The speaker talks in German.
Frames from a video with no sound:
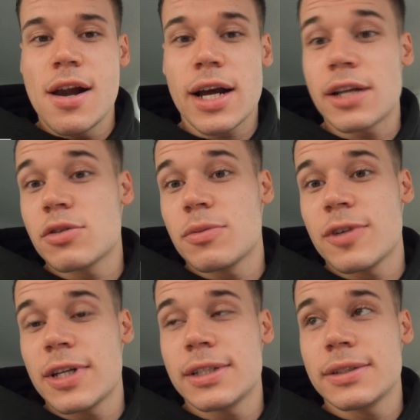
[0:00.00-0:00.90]
Kann ich nur
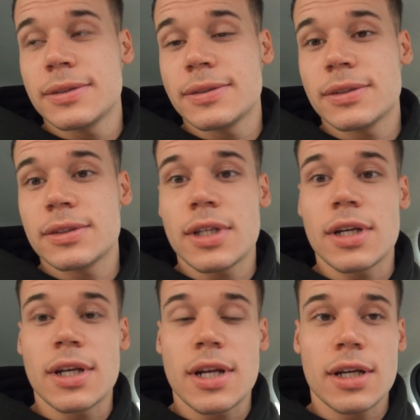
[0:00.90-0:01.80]
empfehlen.
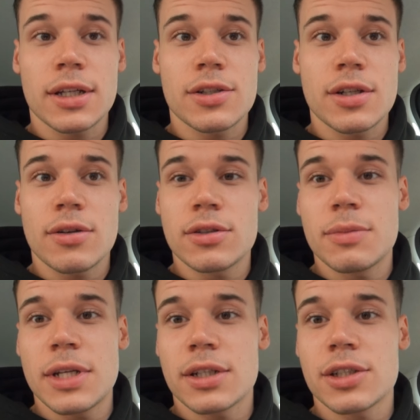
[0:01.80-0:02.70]
Ja, danach gehe ich nach Hause,
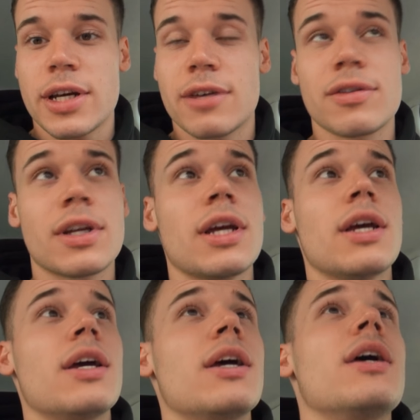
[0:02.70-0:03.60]
Mittagsschlaf.
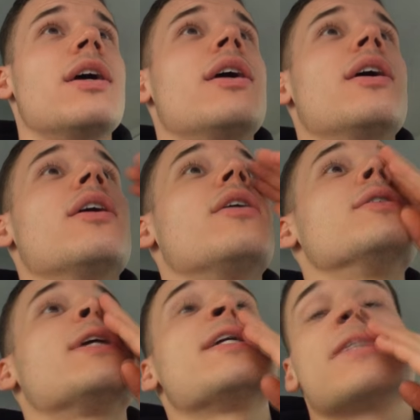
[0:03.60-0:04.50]

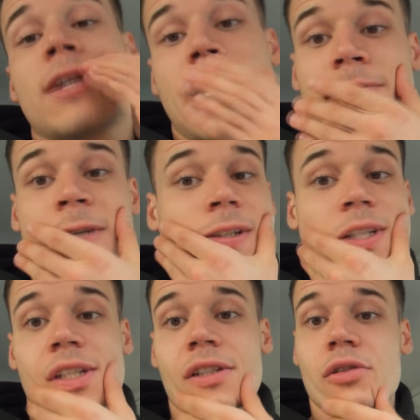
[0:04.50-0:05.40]
Und dann ist heute Abend wieder
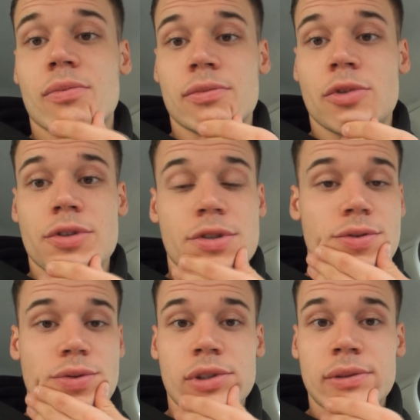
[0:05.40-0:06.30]
Training um
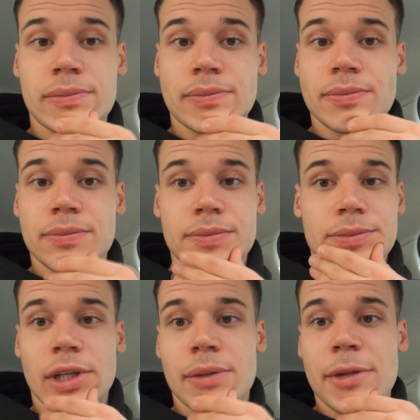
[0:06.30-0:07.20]
19 Uhr.
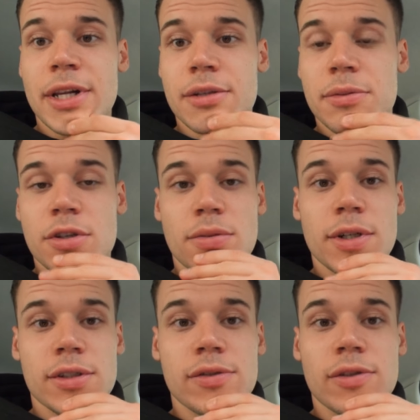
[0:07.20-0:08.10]
Dann melde ich mich
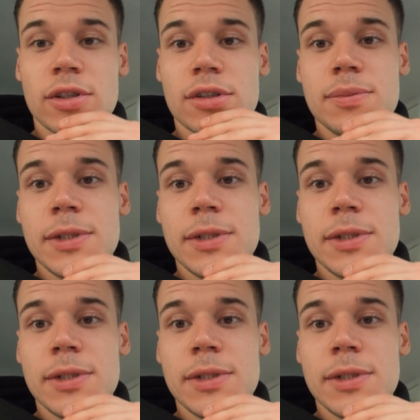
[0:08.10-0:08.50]
nochmal zu Wort.